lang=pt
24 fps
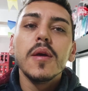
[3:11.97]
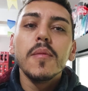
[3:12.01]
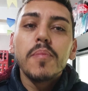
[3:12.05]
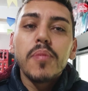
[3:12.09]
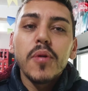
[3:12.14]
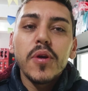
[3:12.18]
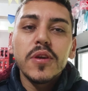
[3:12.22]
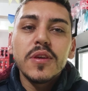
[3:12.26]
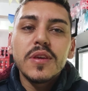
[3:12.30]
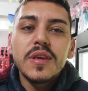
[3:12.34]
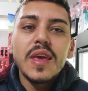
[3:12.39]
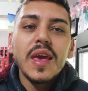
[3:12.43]

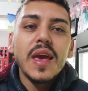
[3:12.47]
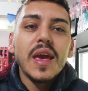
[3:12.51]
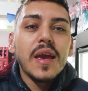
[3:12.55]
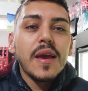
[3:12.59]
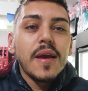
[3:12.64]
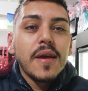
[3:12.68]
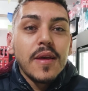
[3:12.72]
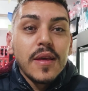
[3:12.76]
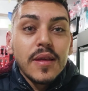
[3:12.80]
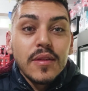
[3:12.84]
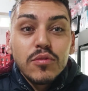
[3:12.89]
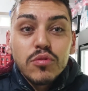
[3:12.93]
Por
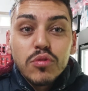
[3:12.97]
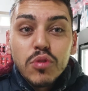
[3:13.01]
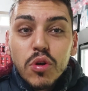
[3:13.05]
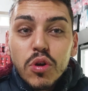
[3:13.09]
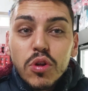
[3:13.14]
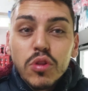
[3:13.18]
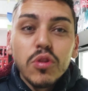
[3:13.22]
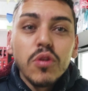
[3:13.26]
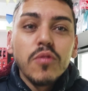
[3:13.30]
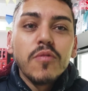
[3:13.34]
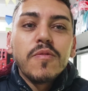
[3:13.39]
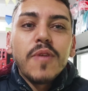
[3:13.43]
quê?
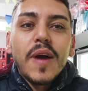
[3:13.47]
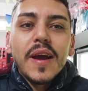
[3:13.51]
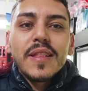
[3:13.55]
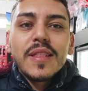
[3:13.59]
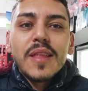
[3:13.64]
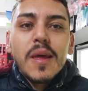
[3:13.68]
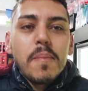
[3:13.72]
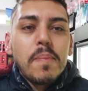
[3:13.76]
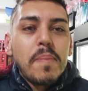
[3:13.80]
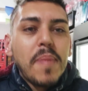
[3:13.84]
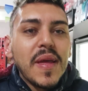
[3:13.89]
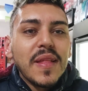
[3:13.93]
Tudo vai
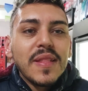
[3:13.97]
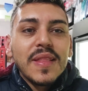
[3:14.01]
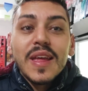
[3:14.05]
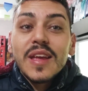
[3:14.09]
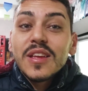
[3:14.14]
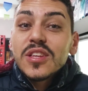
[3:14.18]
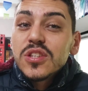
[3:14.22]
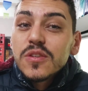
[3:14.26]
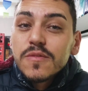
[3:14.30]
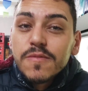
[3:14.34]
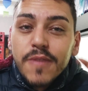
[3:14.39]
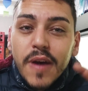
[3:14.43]

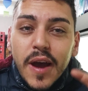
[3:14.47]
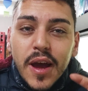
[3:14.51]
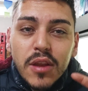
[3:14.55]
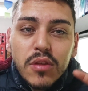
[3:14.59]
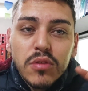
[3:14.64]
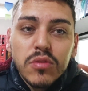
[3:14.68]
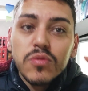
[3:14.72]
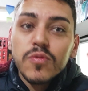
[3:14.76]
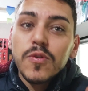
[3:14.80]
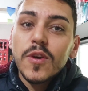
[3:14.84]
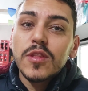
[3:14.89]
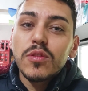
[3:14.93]
depender de
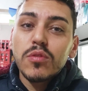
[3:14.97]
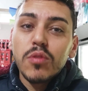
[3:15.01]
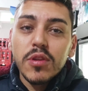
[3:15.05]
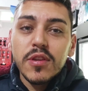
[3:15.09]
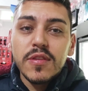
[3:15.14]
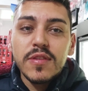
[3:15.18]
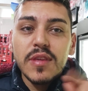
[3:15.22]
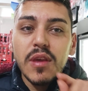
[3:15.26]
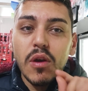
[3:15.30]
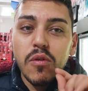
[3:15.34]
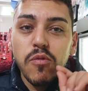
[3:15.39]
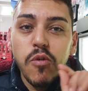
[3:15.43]
vários
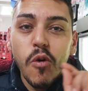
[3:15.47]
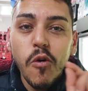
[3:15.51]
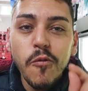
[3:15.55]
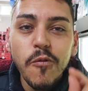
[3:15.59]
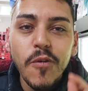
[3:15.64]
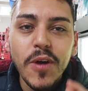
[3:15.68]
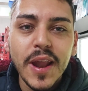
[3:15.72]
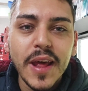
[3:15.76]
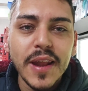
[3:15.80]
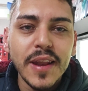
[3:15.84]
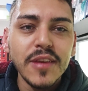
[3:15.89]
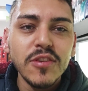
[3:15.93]
fatores que eu vou
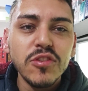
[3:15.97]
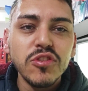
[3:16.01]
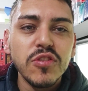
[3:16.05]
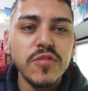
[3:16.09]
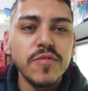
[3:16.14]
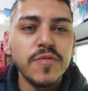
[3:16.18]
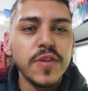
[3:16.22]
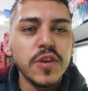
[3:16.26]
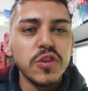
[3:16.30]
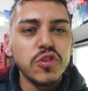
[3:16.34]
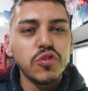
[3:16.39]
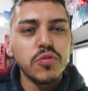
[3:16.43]
falar neste
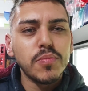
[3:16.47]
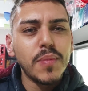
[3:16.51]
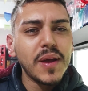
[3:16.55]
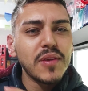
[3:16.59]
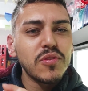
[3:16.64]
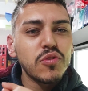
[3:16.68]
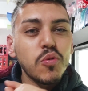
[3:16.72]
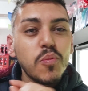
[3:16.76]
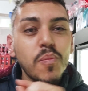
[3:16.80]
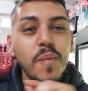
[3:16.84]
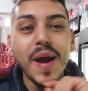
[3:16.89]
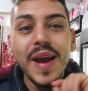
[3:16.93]
vídeo,
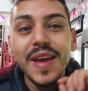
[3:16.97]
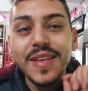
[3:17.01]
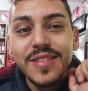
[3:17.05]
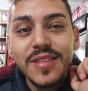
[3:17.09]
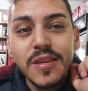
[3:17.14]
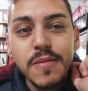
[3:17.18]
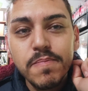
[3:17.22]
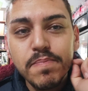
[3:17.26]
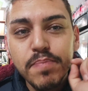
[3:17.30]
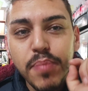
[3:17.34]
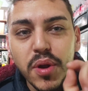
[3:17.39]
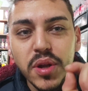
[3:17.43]
mas o mais
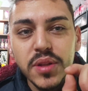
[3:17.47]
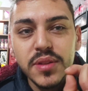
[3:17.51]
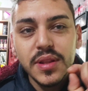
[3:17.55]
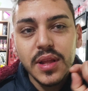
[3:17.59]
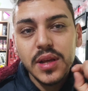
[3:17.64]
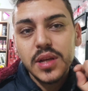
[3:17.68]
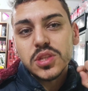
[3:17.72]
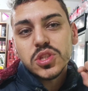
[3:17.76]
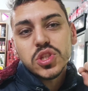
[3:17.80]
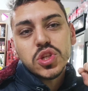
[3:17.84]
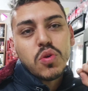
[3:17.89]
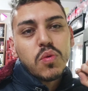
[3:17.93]

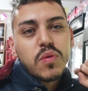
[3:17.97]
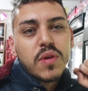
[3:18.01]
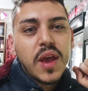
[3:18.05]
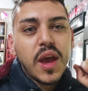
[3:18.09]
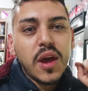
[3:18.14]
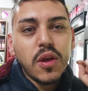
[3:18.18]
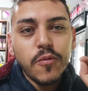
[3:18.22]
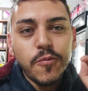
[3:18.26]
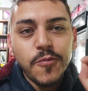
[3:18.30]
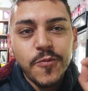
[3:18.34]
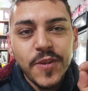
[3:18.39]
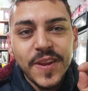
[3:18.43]
importante que eu
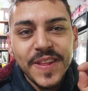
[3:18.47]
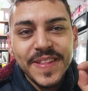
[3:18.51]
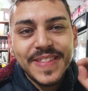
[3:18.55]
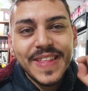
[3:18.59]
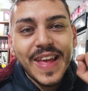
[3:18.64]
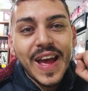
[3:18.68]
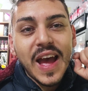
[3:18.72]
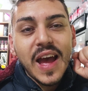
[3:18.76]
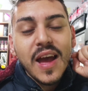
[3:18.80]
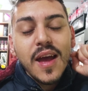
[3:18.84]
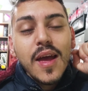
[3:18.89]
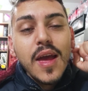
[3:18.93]
quero
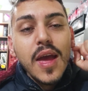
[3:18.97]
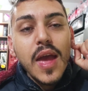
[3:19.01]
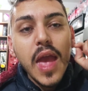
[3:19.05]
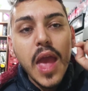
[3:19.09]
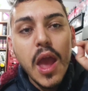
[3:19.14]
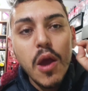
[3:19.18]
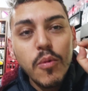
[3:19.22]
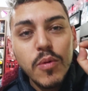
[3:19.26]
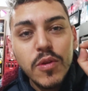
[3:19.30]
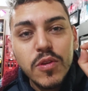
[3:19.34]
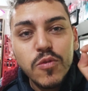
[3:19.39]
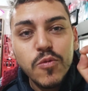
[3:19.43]
frisar
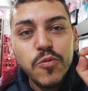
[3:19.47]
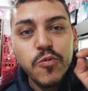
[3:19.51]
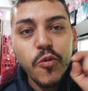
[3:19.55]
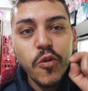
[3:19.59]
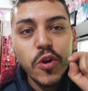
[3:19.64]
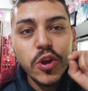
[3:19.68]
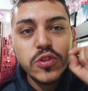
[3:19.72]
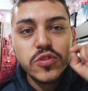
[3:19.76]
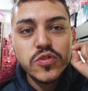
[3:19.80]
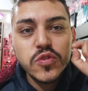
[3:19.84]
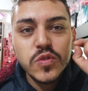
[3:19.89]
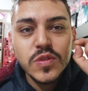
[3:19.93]
é o
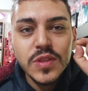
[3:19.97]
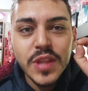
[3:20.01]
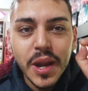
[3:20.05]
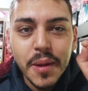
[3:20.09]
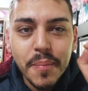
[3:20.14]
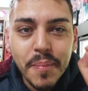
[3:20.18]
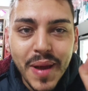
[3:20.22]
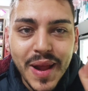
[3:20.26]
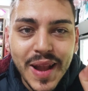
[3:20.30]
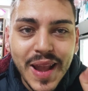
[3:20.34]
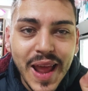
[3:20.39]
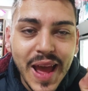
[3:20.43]
esforço
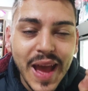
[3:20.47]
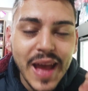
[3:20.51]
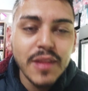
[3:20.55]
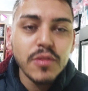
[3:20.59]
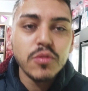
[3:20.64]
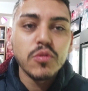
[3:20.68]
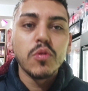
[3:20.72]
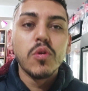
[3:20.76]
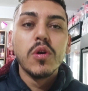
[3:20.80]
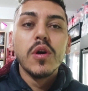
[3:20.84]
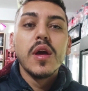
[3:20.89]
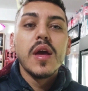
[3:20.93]

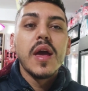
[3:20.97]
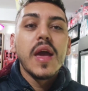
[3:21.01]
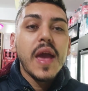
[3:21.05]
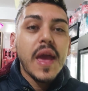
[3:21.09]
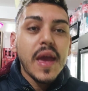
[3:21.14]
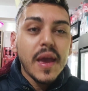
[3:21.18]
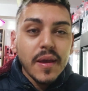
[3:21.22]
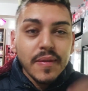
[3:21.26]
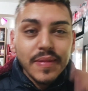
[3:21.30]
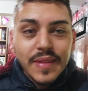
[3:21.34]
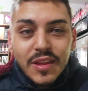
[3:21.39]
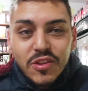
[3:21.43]
trabalhado,
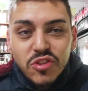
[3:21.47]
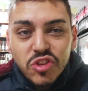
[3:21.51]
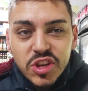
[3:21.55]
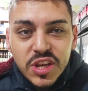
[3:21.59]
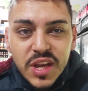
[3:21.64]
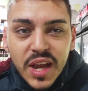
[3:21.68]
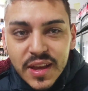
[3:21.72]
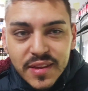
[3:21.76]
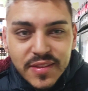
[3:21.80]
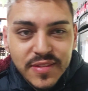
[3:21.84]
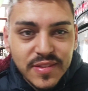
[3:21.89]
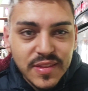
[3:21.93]
é
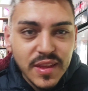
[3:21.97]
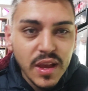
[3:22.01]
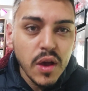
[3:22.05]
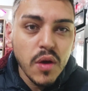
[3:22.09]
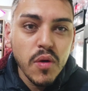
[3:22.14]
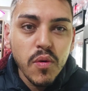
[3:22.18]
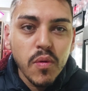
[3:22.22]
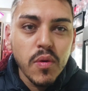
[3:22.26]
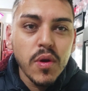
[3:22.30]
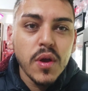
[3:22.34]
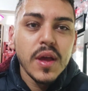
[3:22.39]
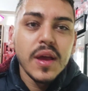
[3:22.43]

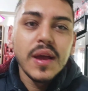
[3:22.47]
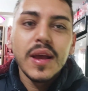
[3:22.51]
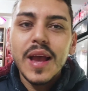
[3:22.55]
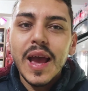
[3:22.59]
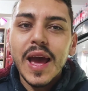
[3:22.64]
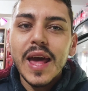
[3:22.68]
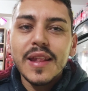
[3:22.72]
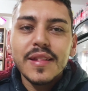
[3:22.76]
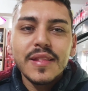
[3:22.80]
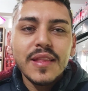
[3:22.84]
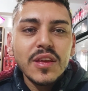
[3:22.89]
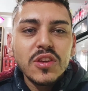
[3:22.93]
dedicação.
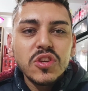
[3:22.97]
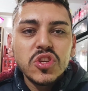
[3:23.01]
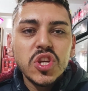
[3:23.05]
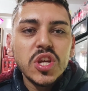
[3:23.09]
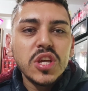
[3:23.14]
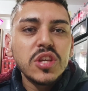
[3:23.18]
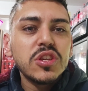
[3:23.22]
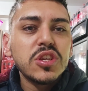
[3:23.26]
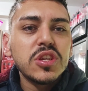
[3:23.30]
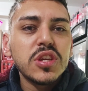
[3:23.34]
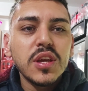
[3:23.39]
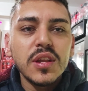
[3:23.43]
Cara, tem
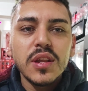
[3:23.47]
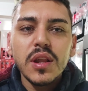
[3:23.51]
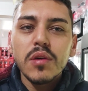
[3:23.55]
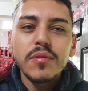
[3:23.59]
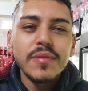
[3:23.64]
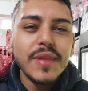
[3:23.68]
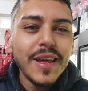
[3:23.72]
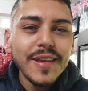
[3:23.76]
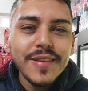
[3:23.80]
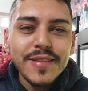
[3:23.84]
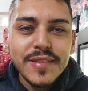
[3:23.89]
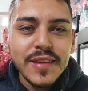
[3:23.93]
gente que
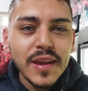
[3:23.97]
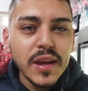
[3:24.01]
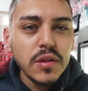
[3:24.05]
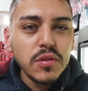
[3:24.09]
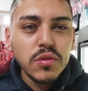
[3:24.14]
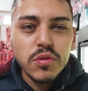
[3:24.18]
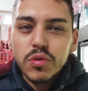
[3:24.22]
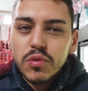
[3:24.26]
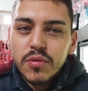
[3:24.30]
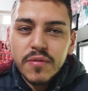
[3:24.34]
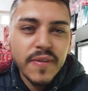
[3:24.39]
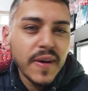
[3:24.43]
não dá
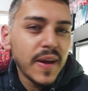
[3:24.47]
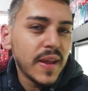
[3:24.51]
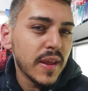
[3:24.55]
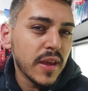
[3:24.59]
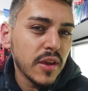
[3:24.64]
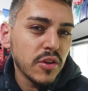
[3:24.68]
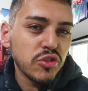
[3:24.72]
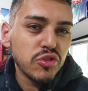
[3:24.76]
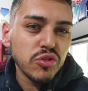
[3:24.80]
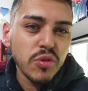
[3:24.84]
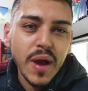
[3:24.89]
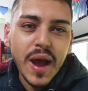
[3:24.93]
certo no
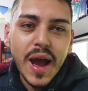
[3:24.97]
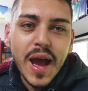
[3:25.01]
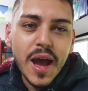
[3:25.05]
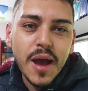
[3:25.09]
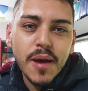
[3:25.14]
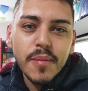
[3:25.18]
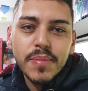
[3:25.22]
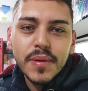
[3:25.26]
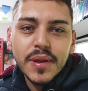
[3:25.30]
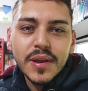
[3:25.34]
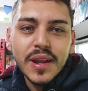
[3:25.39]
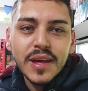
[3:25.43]
varejo,
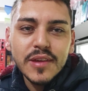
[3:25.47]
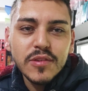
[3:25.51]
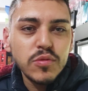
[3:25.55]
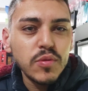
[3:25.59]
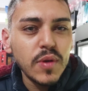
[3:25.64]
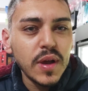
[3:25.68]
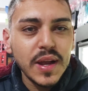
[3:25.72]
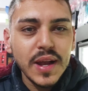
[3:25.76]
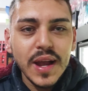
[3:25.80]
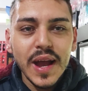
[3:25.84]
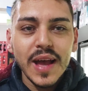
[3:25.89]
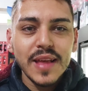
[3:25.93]
abre na
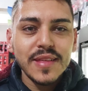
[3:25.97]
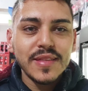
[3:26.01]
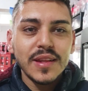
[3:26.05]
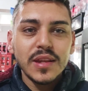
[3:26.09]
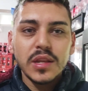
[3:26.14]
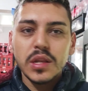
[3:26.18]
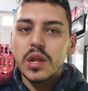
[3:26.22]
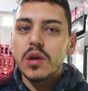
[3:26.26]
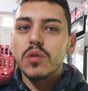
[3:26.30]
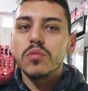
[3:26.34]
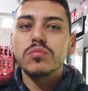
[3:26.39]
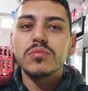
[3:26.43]
sua casa,
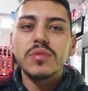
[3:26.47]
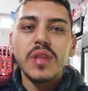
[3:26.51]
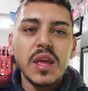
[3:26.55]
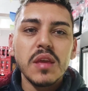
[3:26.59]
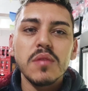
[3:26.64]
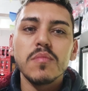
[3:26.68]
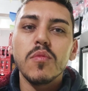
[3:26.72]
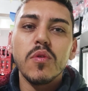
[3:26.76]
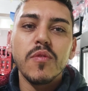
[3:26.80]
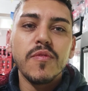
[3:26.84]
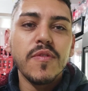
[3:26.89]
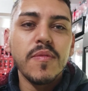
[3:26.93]
não tem
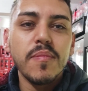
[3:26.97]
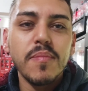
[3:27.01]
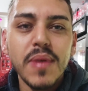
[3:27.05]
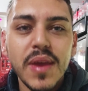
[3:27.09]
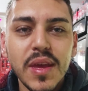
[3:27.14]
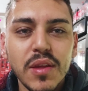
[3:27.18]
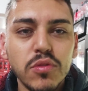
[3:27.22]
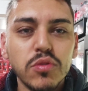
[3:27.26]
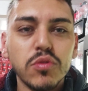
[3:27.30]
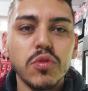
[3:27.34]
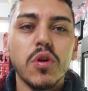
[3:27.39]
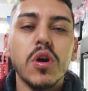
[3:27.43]

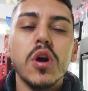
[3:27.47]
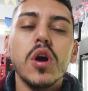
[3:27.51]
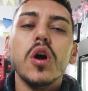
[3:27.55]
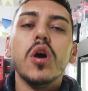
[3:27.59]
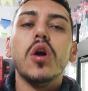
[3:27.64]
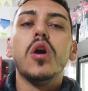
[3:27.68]
movimento.